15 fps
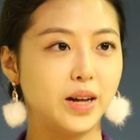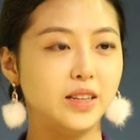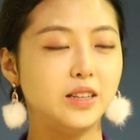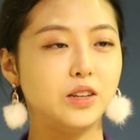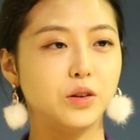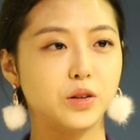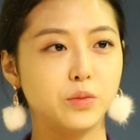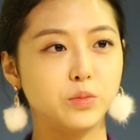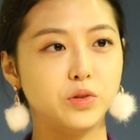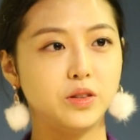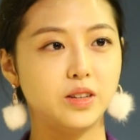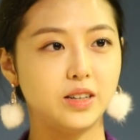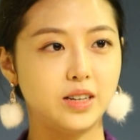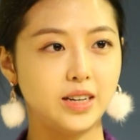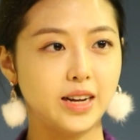많은
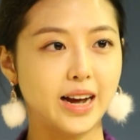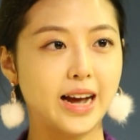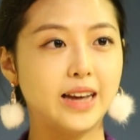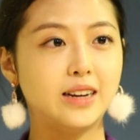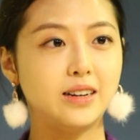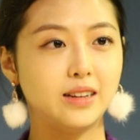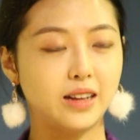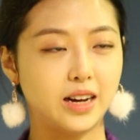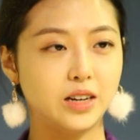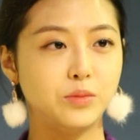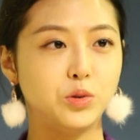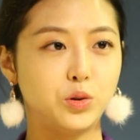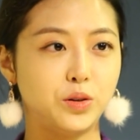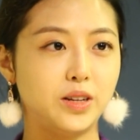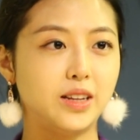여성분들이 아이를
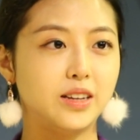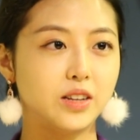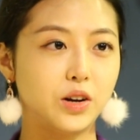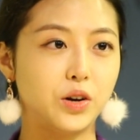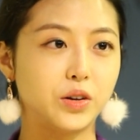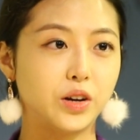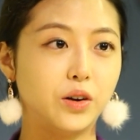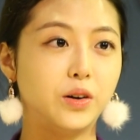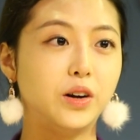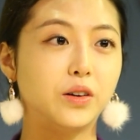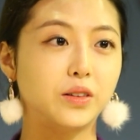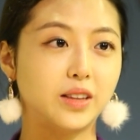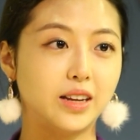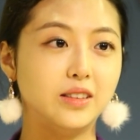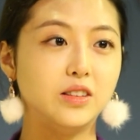낳음으로 인해서
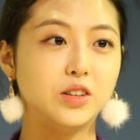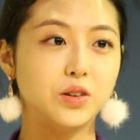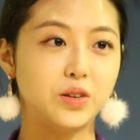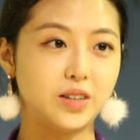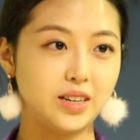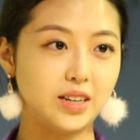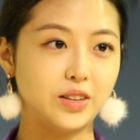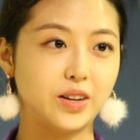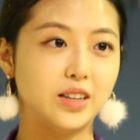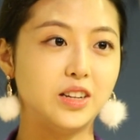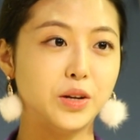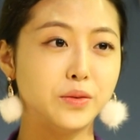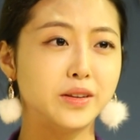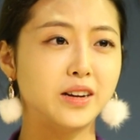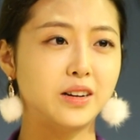경력 단절이
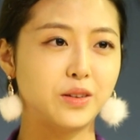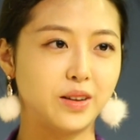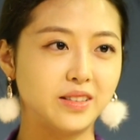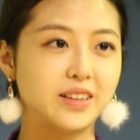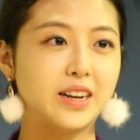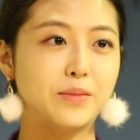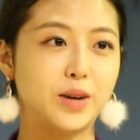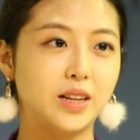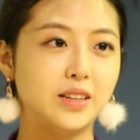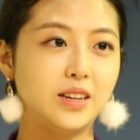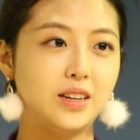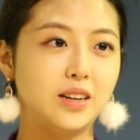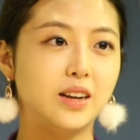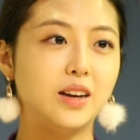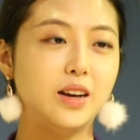되는 현상을 굉장히
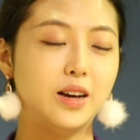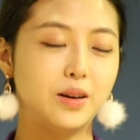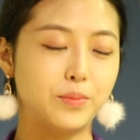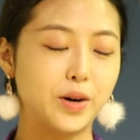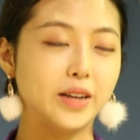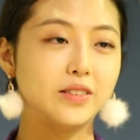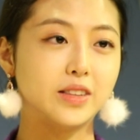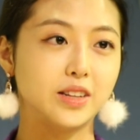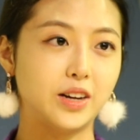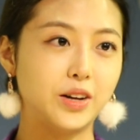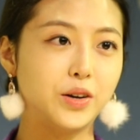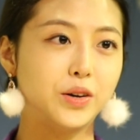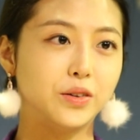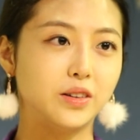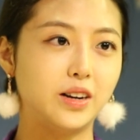많이
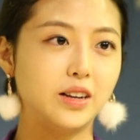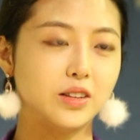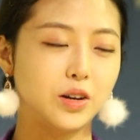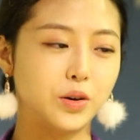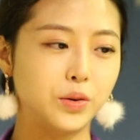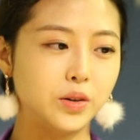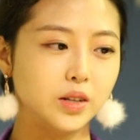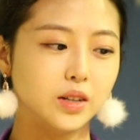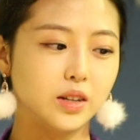봤어요. 그래서